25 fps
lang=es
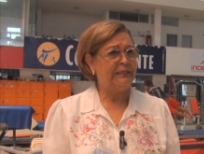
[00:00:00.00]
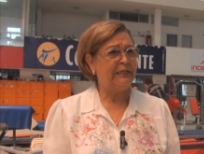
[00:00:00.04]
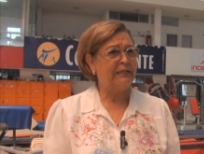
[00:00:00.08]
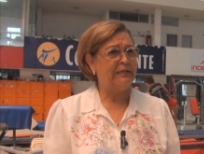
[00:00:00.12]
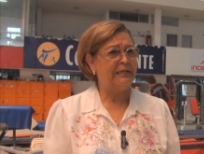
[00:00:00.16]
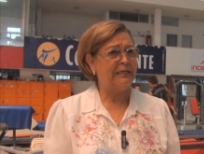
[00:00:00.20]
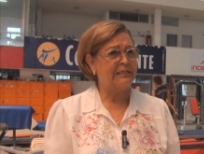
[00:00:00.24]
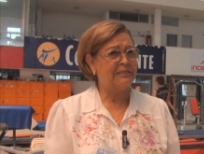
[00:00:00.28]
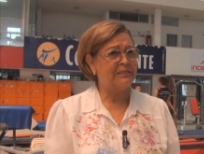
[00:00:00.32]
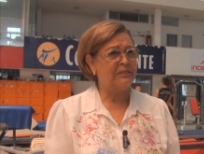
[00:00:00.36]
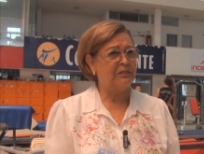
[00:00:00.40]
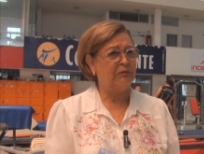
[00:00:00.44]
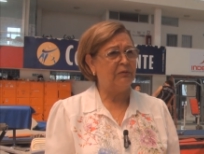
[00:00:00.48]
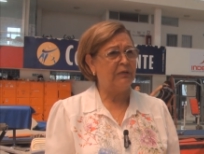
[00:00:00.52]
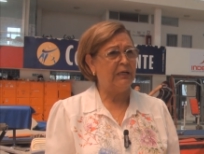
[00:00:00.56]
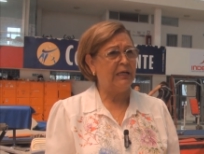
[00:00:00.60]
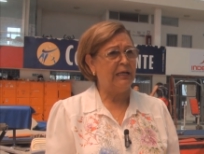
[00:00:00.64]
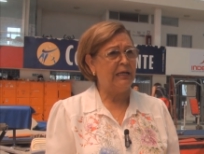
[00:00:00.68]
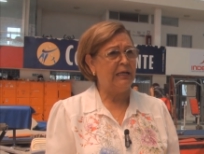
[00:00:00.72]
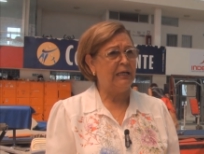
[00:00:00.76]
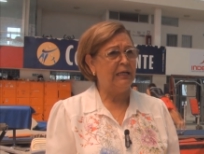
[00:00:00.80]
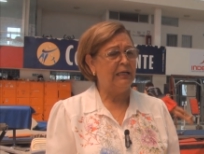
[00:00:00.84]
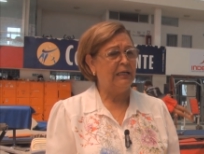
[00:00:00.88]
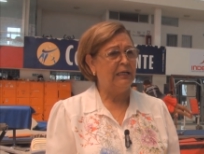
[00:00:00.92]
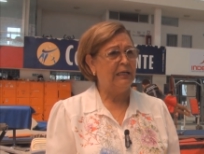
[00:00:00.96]

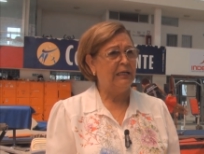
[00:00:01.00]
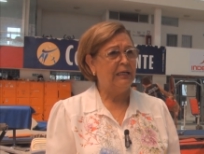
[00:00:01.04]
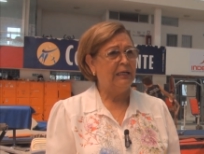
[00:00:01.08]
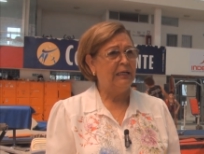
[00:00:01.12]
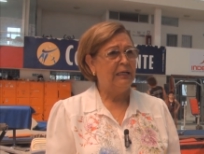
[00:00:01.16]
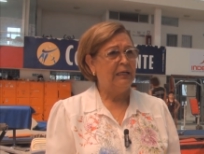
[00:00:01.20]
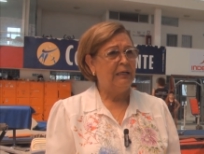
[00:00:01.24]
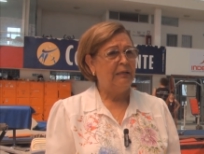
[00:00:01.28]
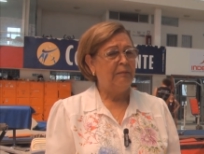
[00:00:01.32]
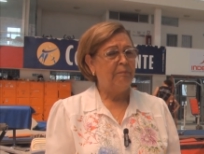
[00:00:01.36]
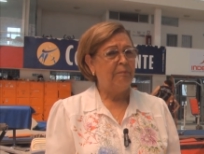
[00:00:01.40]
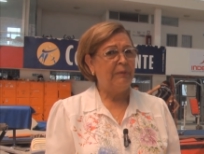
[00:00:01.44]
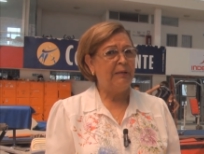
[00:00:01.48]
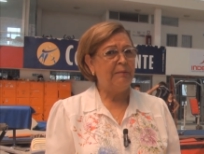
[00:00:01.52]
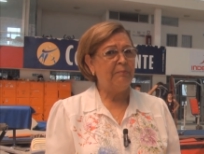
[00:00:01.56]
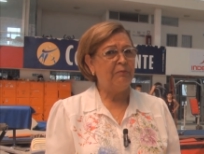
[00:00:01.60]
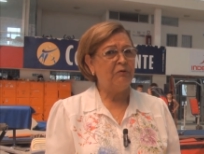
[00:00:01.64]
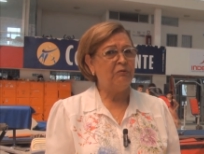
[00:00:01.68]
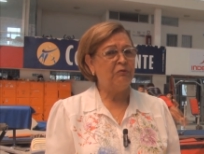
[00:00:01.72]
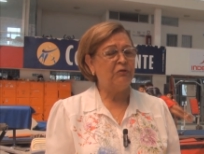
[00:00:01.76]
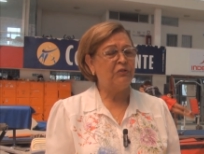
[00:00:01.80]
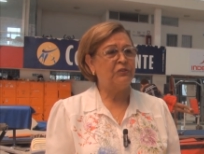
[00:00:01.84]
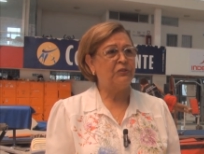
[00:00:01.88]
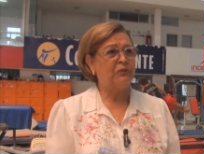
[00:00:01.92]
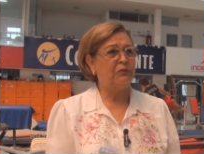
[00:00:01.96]
internacional.
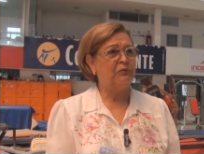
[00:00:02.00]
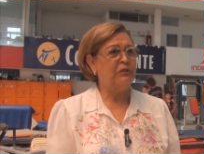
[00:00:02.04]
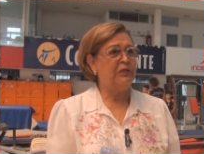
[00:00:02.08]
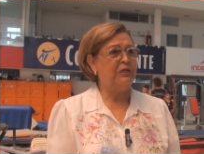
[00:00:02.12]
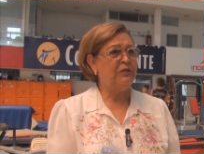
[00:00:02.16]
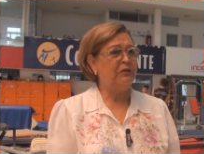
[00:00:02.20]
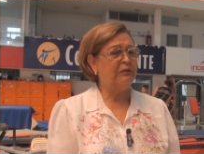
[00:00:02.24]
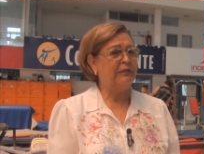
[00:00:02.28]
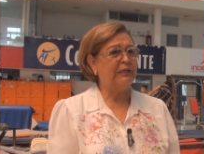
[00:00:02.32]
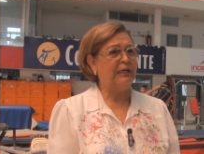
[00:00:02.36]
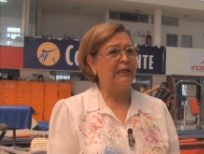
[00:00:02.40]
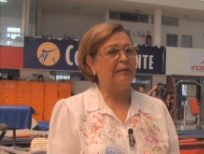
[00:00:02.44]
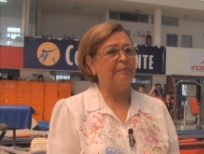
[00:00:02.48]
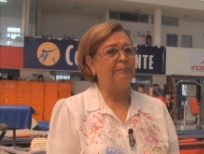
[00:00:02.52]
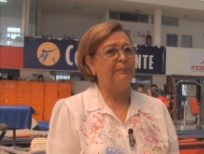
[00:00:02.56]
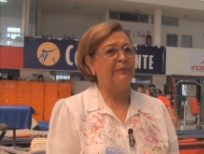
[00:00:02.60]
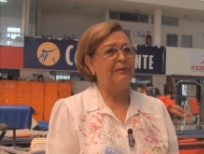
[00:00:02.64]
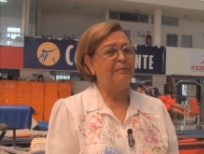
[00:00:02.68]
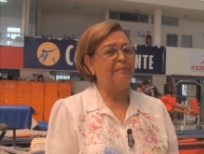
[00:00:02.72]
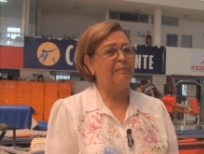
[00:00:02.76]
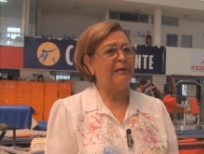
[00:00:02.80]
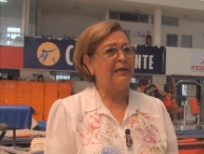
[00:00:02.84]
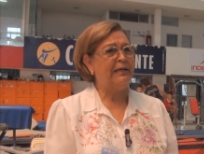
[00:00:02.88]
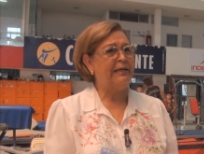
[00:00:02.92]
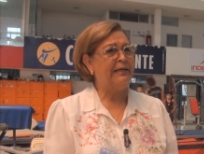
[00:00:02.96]
Vemos nuestros niños de la
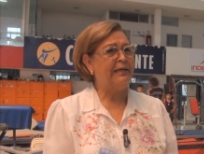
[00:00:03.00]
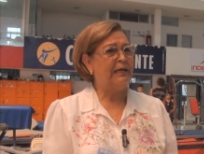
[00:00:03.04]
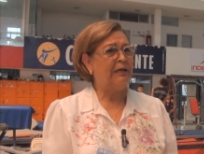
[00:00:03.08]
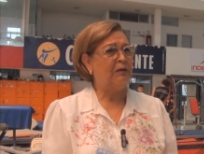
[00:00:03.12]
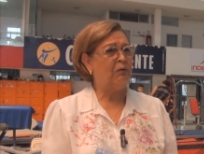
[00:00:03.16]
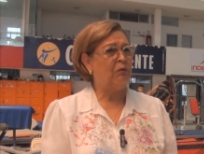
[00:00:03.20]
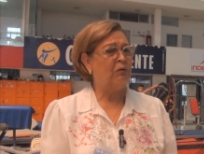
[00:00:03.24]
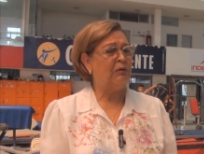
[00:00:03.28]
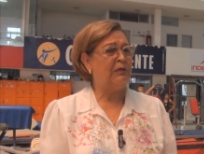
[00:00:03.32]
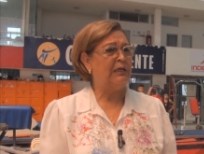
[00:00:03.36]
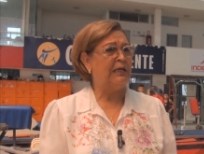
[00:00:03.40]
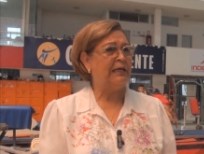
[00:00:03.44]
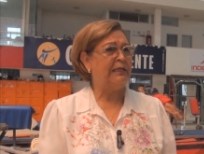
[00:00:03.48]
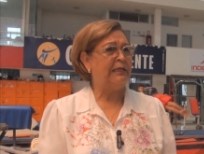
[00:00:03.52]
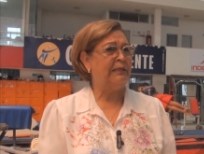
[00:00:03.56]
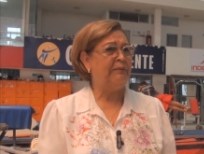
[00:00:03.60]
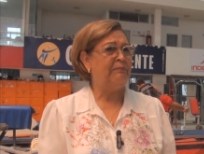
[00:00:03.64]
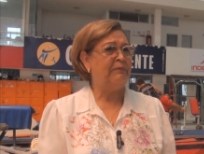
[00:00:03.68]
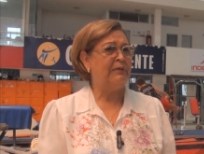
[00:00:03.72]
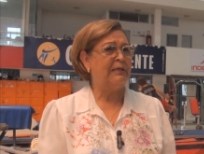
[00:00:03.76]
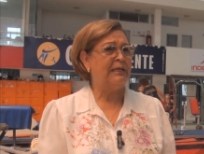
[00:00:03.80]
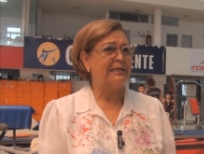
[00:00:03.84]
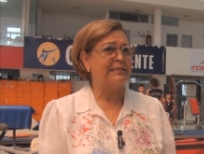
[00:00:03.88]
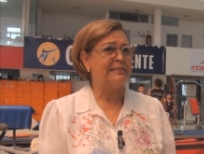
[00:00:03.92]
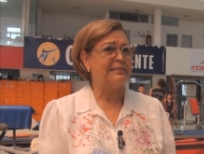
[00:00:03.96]
primaria con la
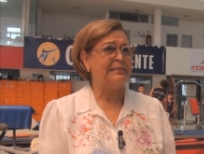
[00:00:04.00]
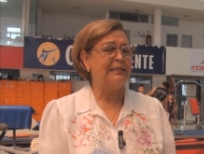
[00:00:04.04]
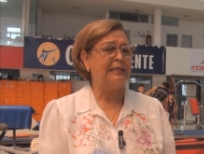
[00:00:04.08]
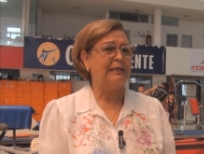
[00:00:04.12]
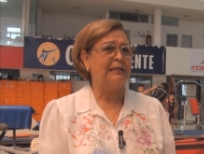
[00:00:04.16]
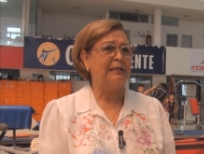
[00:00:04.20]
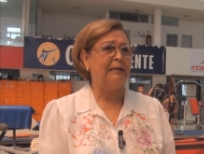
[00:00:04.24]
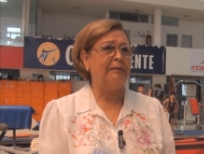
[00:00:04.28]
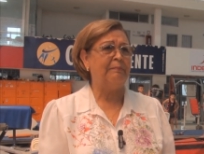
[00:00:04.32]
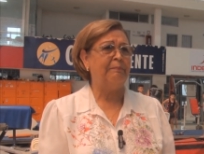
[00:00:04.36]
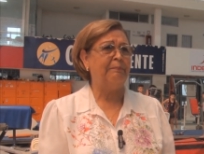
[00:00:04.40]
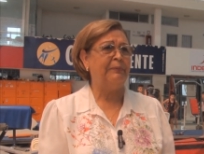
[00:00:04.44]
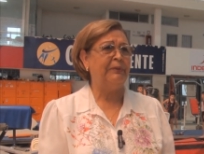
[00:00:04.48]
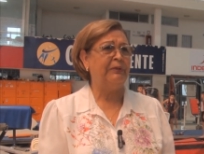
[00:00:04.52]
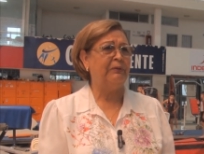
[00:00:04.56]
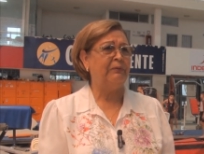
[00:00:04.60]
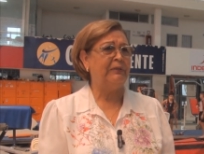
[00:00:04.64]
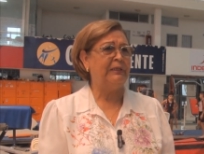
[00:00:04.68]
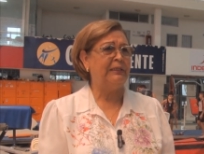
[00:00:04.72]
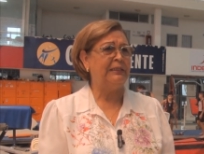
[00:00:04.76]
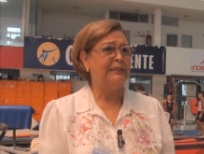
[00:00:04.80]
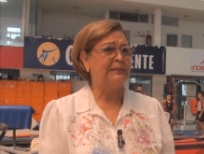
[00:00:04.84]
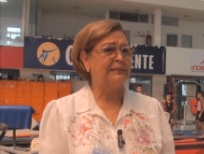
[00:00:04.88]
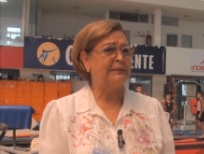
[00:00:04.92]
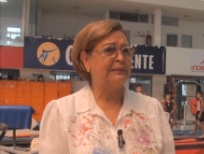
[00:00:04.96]
gimnasia,
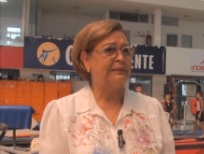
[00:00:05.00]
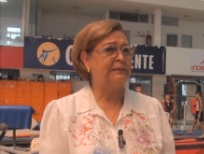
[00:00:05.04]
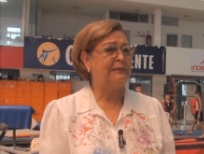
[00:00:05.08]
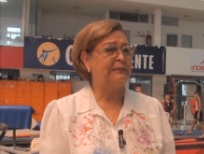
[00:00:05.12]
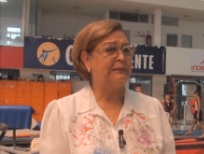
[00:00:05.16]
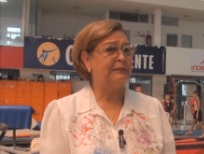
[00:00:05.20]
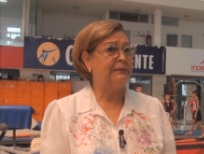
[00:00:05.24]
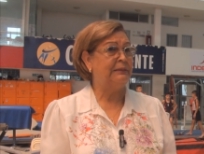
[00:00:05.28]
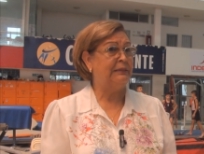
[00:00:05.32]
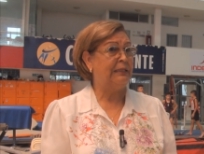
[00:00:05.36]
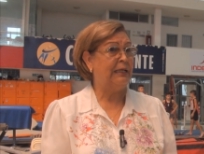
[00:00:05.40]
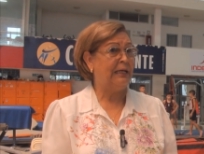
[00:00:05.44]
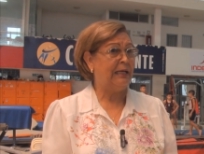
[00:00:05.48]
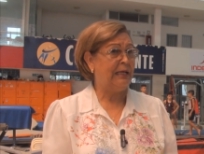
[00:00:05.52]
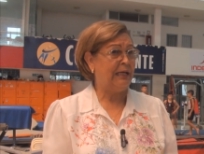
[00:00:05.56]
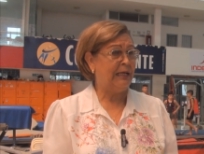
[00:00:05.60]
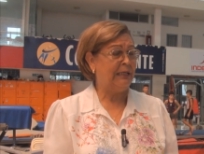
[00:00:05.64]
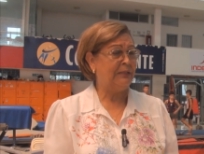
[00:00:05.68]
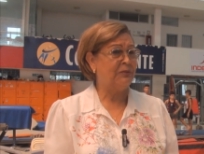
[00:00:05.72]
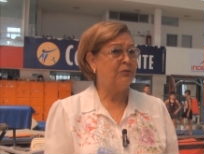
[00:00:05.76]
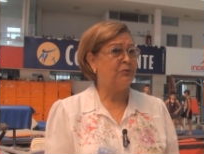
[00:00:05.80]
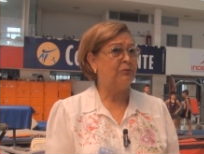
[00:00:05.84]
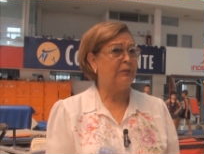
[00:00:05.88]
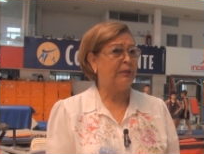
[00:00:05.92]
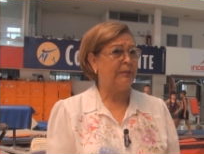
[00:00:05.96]
campeones
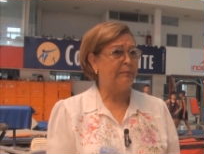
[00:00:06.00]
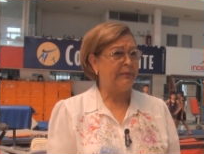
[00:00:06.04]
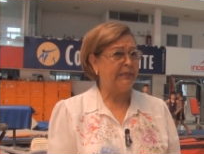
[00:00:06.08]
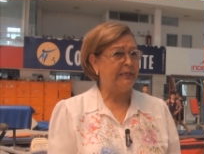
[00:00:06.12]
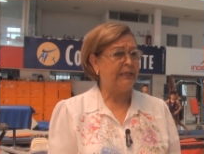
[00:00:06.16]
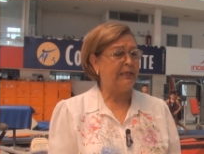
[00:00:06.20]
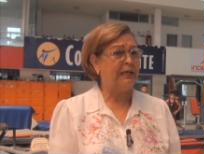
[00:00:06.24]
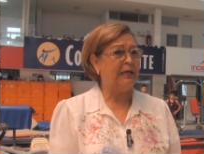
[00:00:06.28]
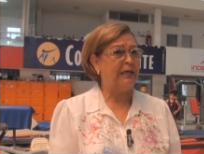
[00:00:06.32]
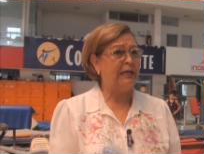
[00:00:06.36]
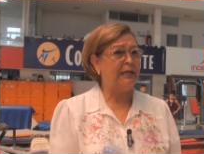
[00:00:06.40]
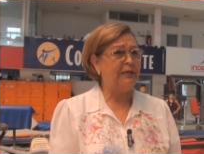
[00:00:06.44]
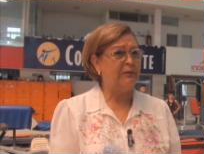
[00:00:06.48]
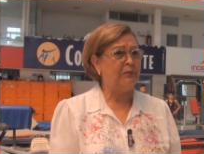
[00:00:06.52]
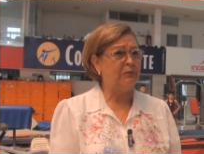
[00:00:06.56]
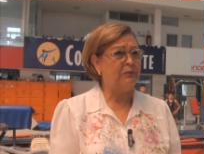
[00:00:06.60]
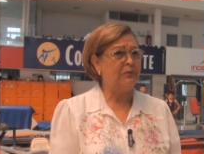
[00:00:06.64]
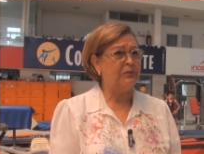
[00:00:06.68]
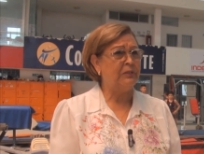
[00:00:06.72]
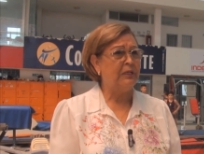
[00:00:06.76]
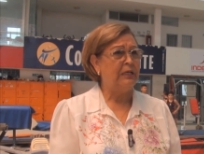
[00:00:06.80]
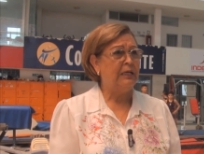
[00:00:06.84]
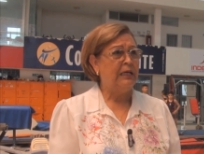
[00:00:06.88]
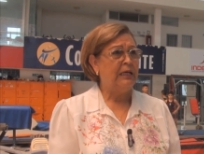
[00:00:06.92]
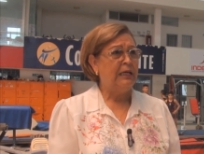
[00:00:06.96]
ya
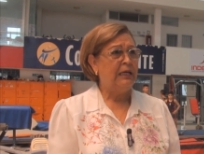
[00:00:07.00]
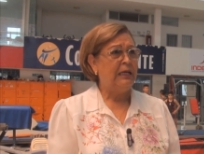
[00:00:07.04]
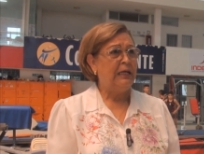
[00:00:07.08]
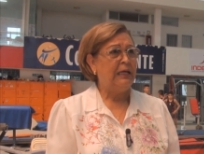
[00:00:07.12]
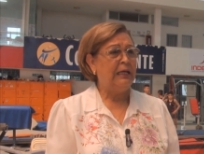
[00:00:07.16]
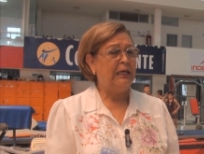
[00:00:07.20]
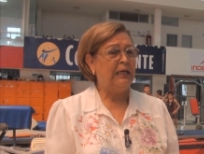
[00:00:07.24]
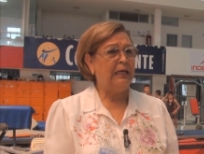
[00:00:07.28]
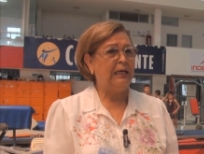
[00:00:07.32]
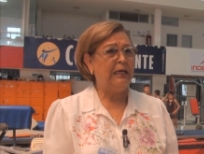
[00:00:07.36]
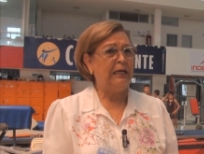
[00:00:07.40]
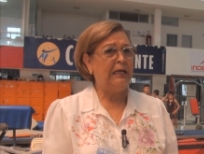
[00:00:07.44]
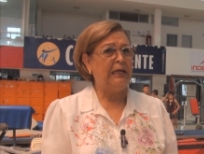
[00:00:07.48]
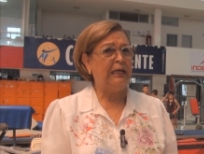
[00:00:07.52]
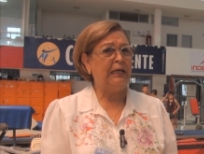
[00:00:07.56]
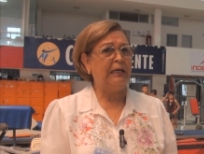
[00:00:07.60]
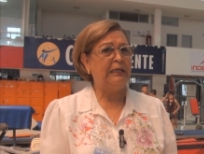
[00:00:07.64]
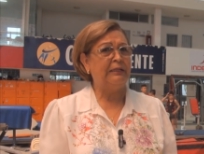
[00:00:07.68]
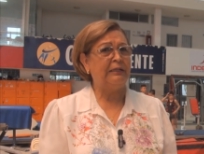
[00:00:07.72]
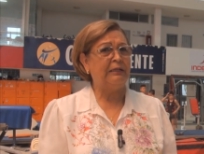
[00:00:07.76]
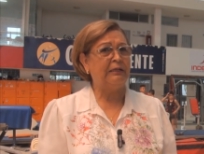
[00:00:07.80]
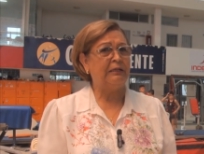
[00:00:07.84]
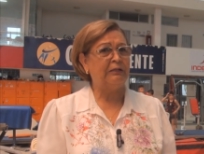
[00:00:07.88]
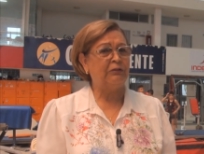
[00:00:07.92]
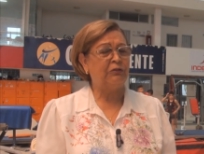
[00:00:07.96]
suramericanos,
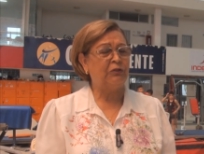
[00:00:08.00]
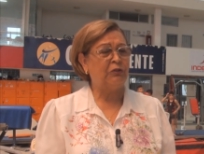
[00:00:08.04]
eh,